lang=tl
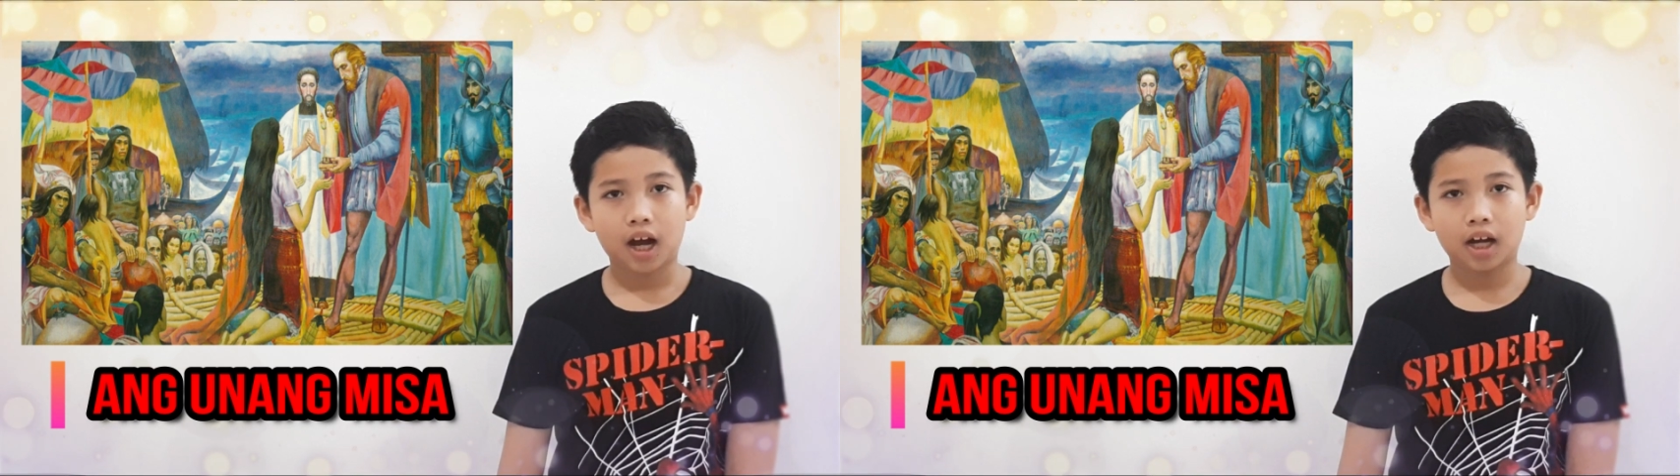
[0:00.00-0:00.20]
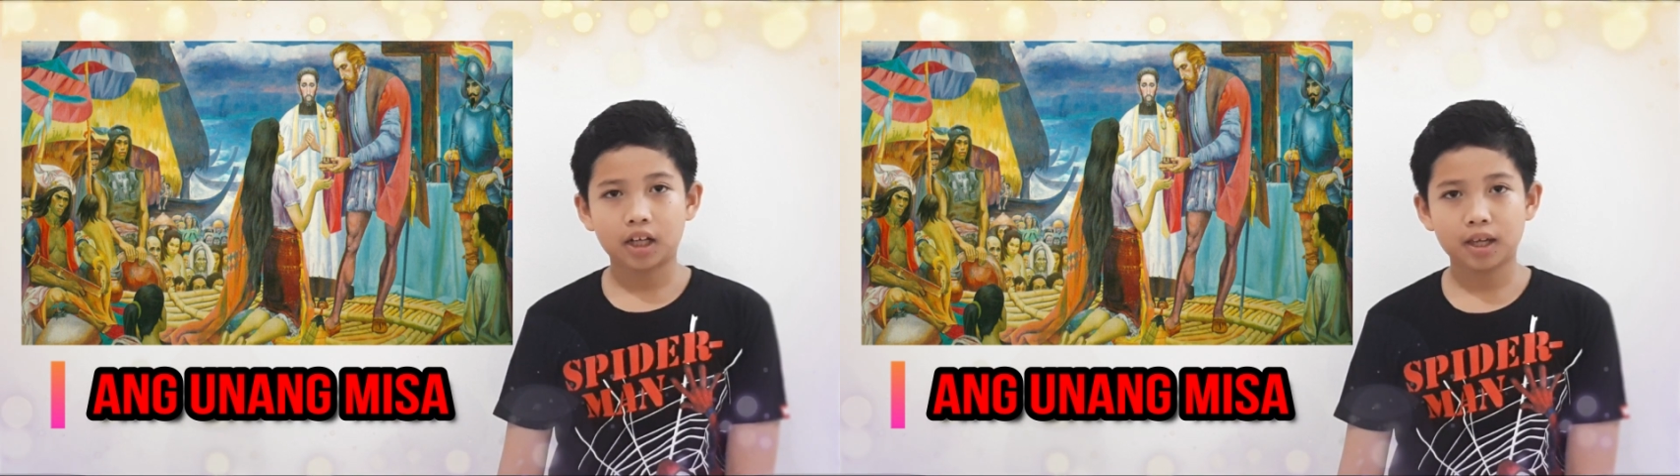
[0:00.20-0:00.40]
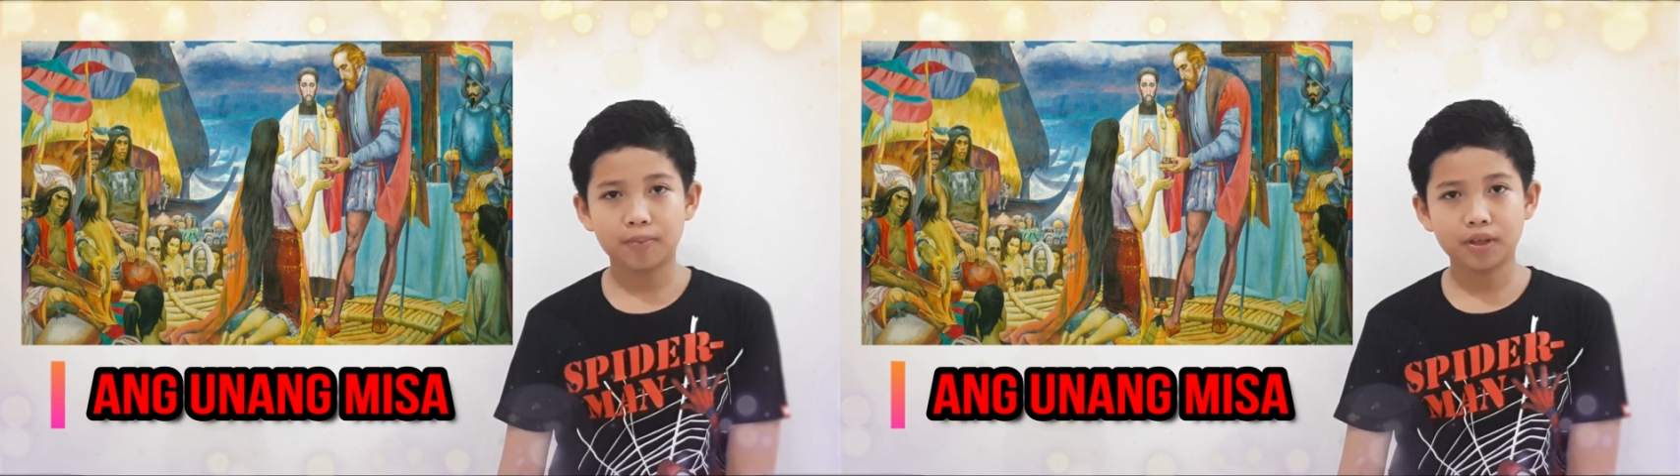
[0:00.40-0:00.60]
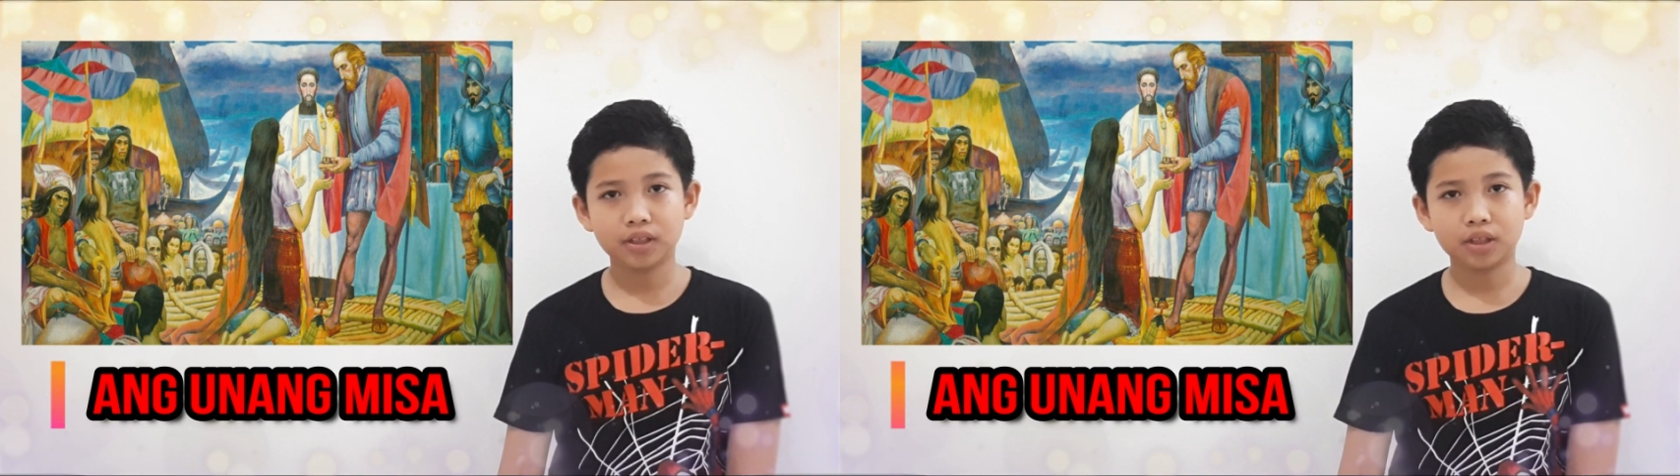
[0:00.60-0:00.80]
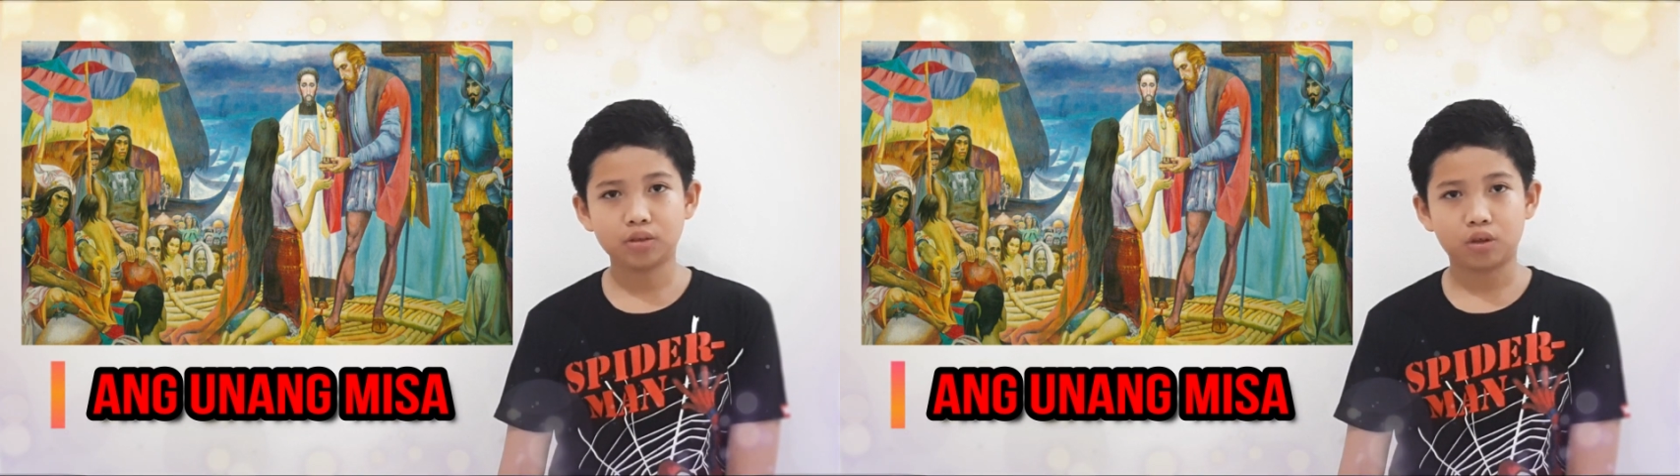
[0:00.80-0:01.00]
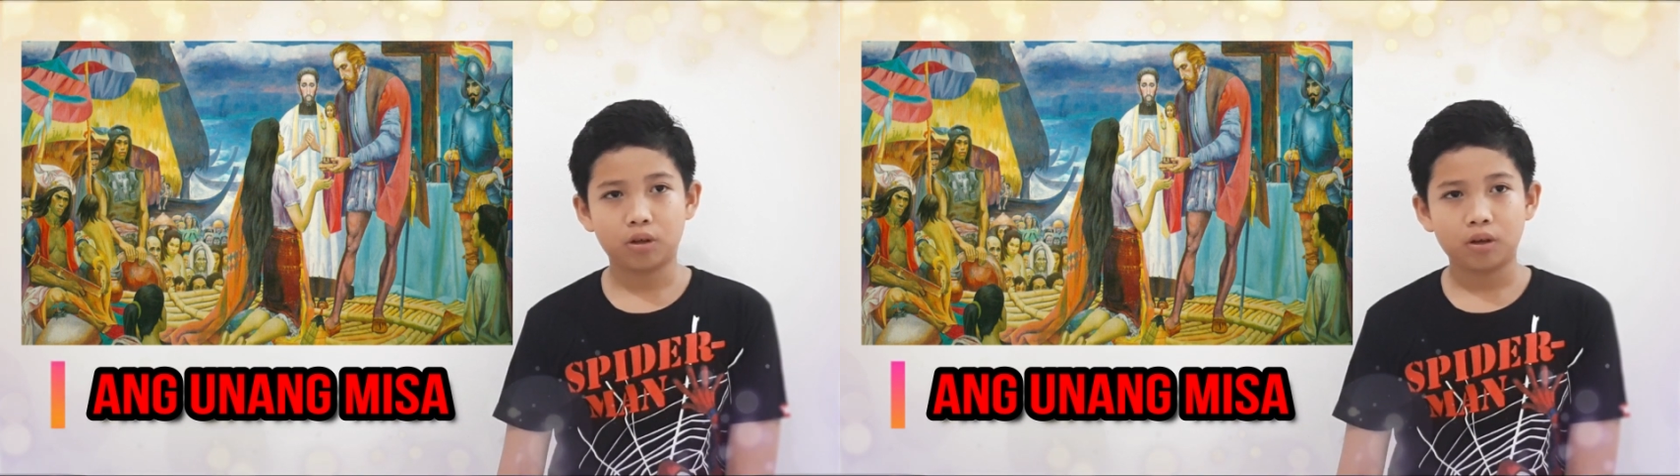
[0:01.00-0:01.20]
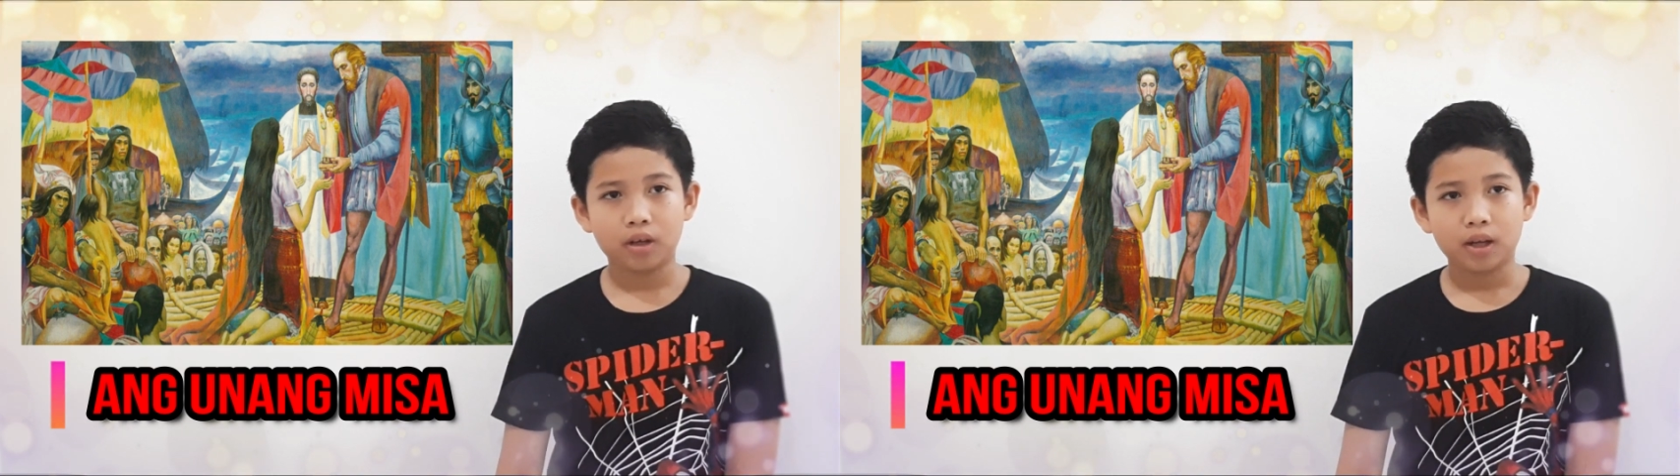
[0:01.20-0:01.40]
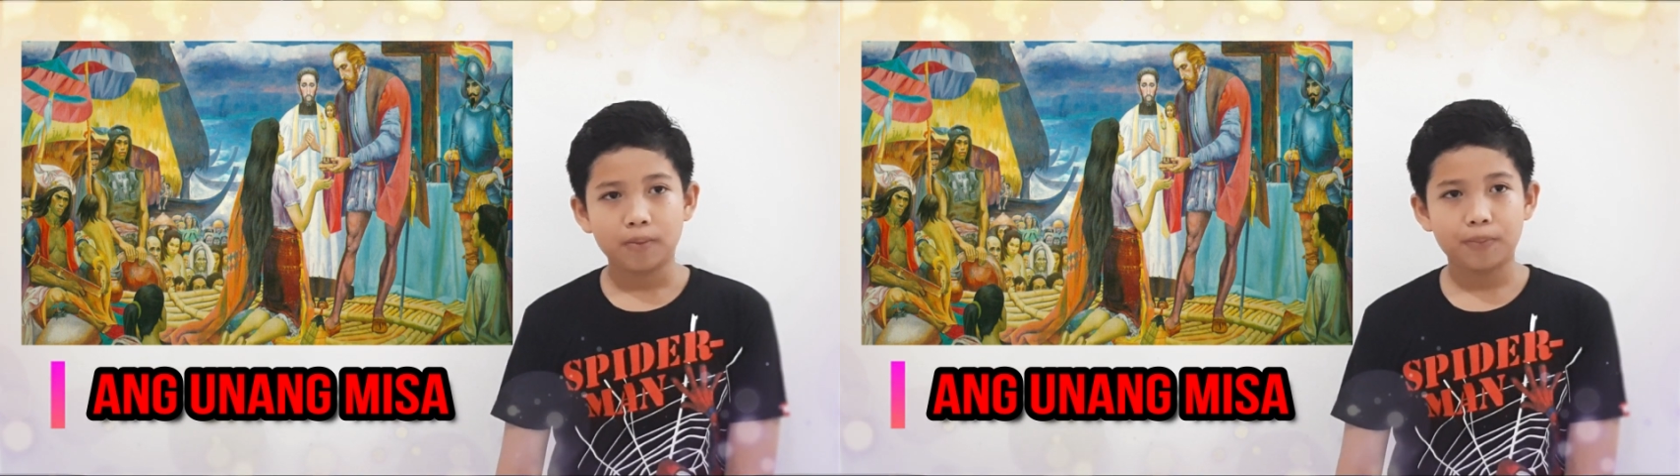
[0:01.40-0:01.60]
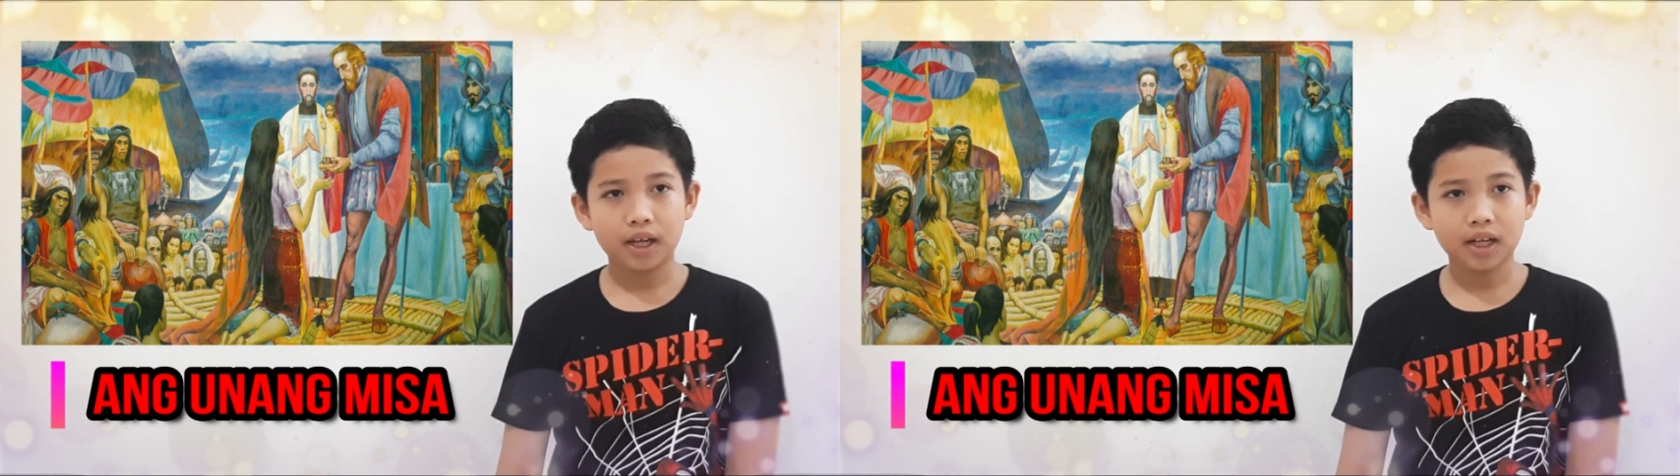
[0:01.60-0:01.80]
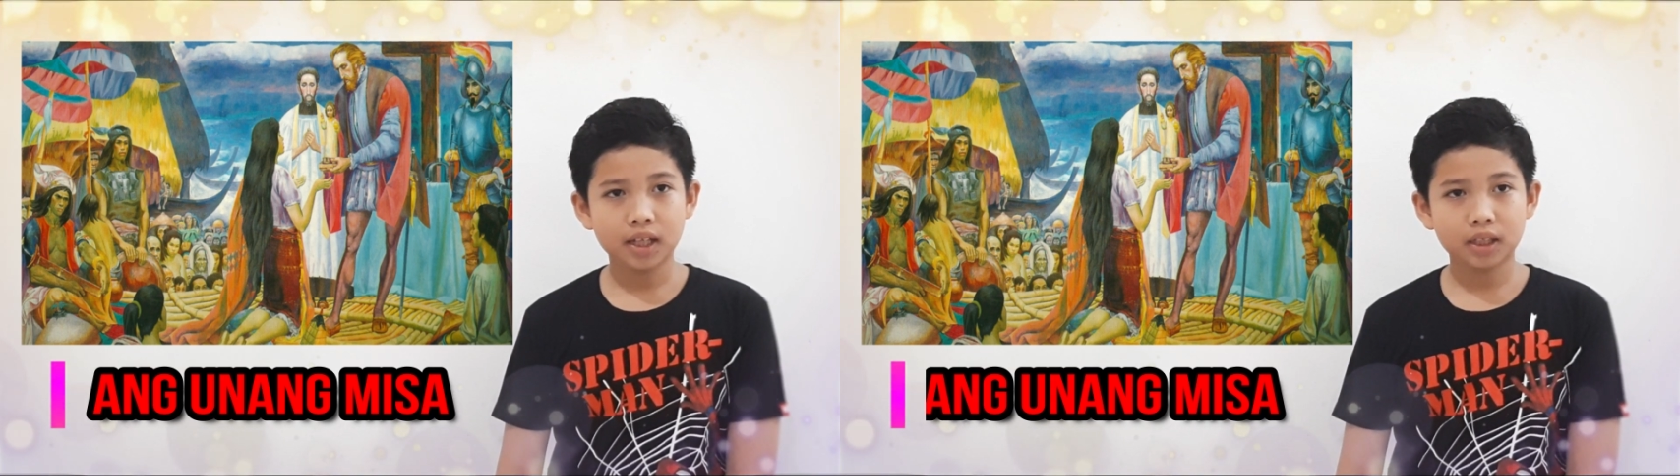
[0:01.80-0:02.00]
Ang iba dito,
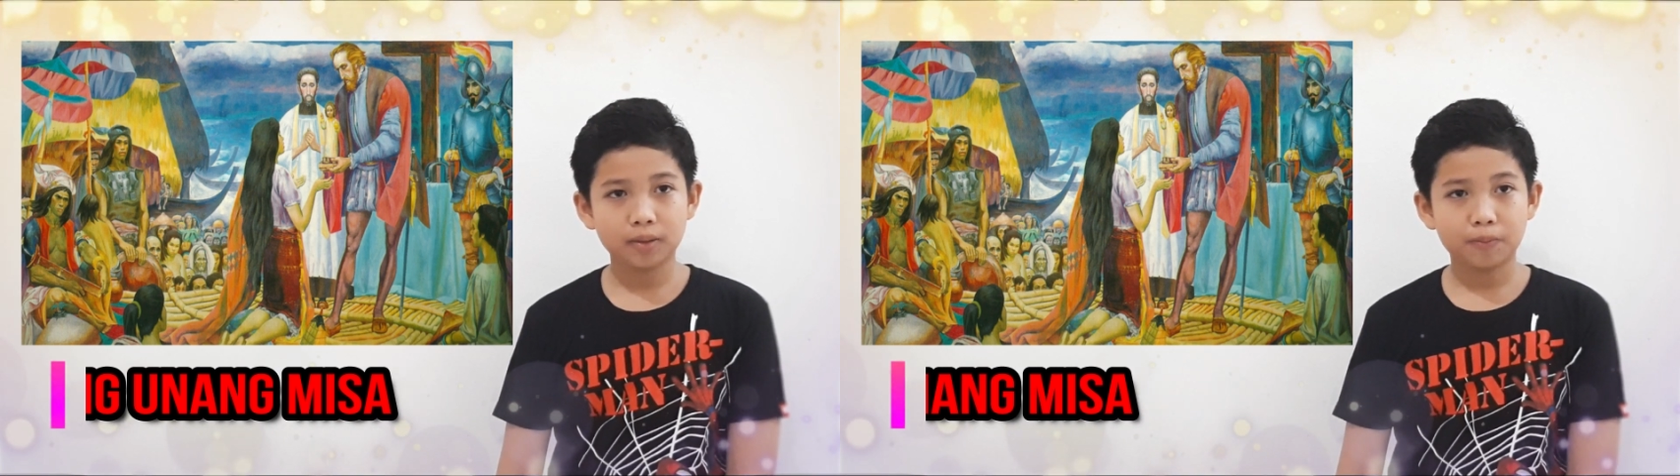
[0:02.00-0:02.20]
pilit